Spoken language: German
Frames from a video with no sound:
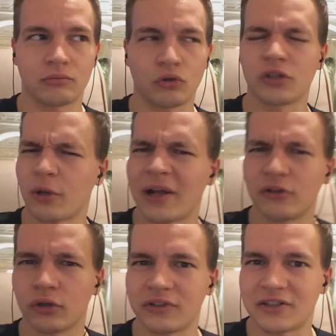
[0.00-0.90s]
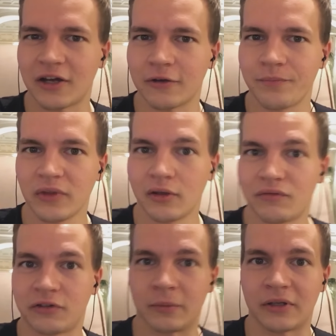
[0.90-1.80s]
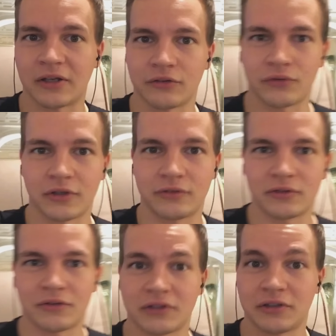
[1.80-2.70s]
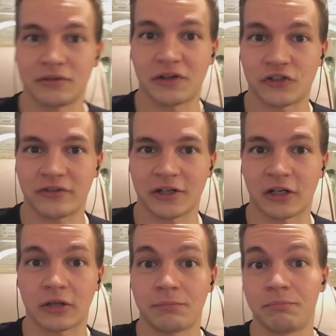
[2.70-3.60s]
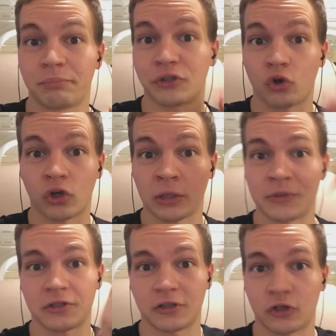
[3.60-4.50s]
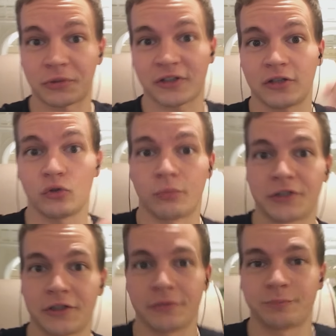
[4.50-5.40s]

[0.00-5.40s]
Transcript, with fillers: doch, ich glaube, alle 90 Tage. Wenn es jemand anders weiß, äh, wenn ich eine falsche Zahl genannt habe, bitte korrigiere mich in den Kommentaren, unbedingt.